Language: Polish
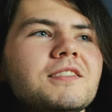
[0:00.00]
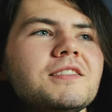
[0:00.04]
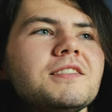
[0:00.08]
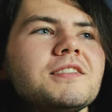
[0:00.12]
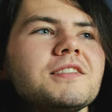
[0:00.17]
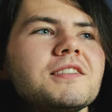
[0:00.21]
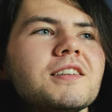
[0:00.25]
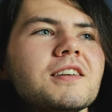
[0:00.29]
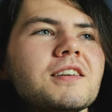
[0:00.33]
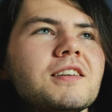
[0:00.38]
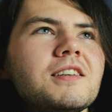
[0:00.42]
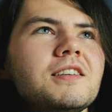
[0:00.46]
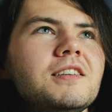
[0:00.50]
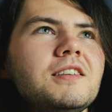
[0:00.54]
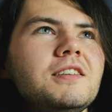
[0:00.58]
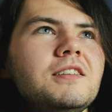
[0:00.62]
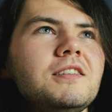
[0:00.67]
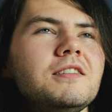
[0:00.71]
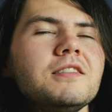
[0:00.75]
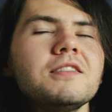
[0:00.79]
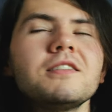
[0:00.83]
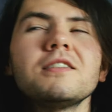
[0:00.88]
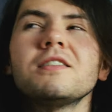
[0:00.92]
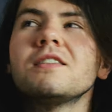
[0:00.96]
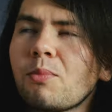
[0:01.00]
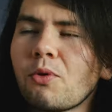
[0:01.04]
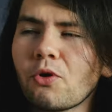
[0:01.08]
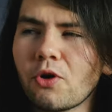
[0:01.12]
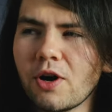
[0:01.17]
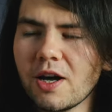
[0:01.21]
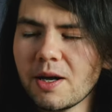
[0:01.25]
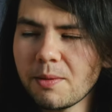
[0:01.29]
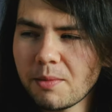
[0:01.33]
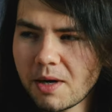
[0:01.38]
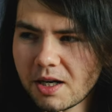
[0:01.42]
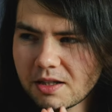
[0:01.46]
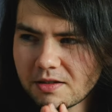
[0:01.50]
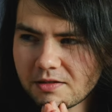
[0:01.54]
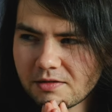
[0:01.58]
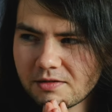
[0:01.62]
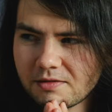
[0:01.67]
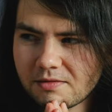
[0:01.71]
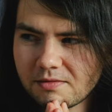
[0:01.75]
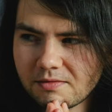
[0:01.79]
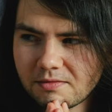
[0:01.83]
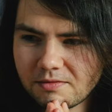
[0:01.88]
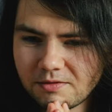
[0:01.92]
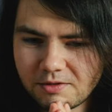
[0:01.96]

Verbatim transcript: Jest taki poemat,